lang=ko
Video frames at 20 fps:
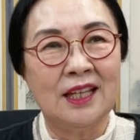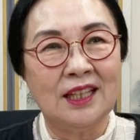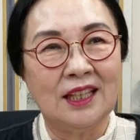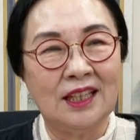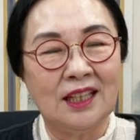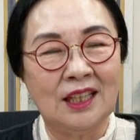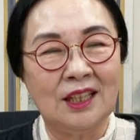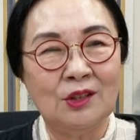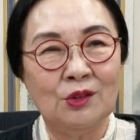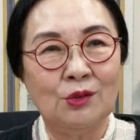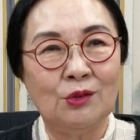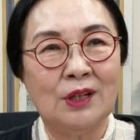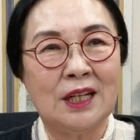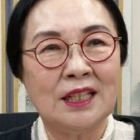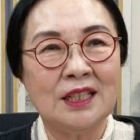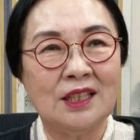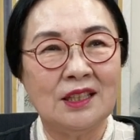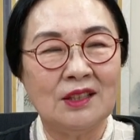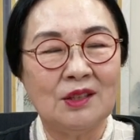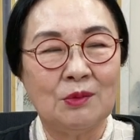이 두
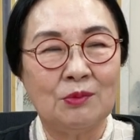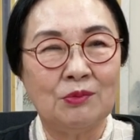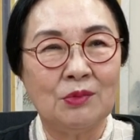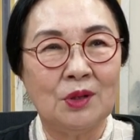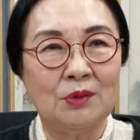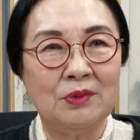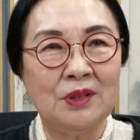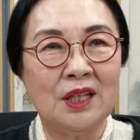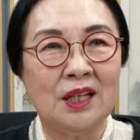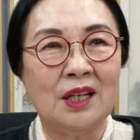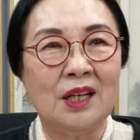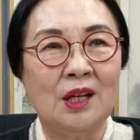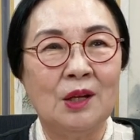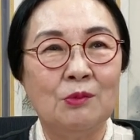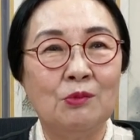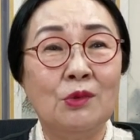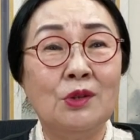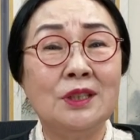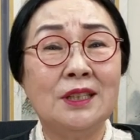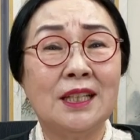가지 선법이
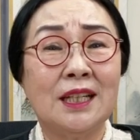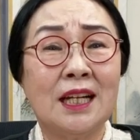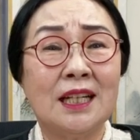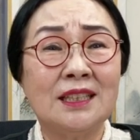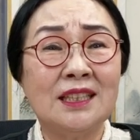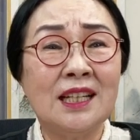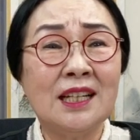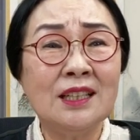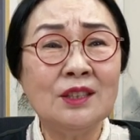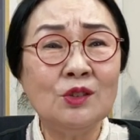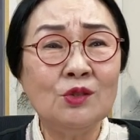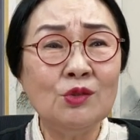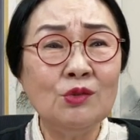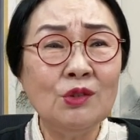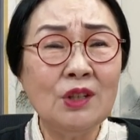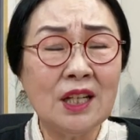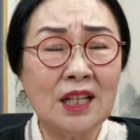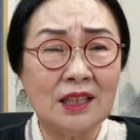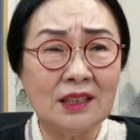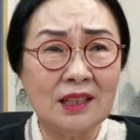무엇이 가장
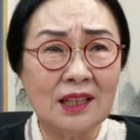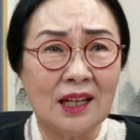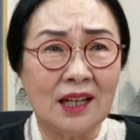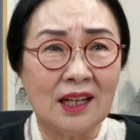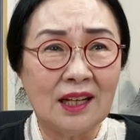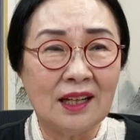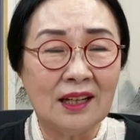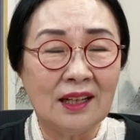중요하냐?